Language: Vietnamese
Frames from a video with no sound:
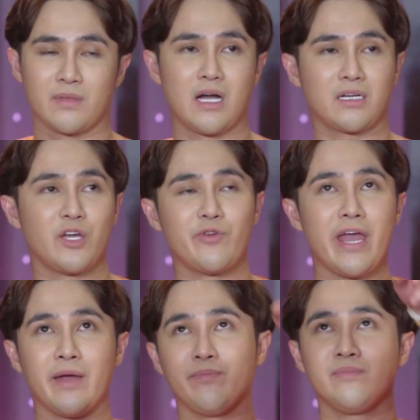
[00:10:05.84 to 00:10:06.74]
giờ kêu
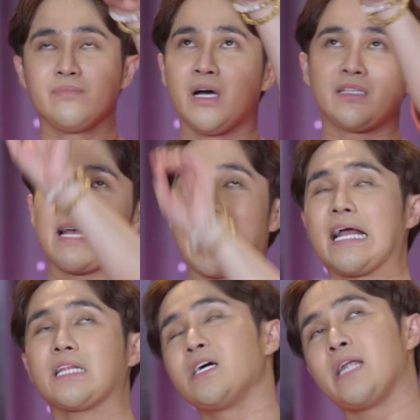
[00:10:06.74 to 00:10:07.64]
đếm hết tất cả
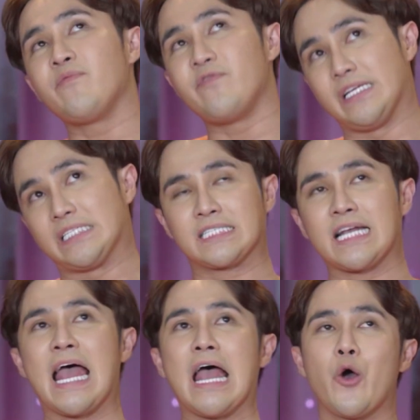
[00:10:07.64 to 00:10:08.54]
các thứ đếm vì
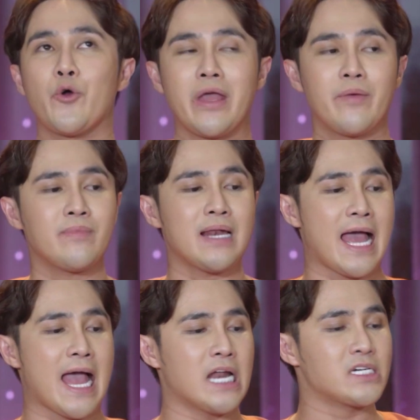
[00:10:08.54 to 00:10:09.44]
sao đếm
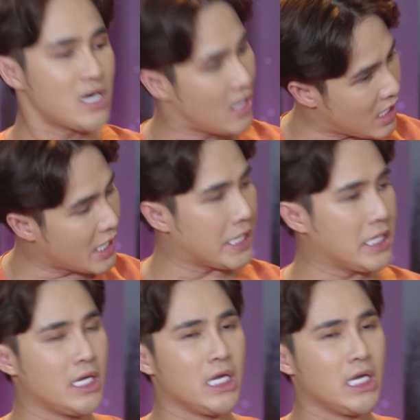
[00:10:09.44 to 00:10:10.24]
lá rơi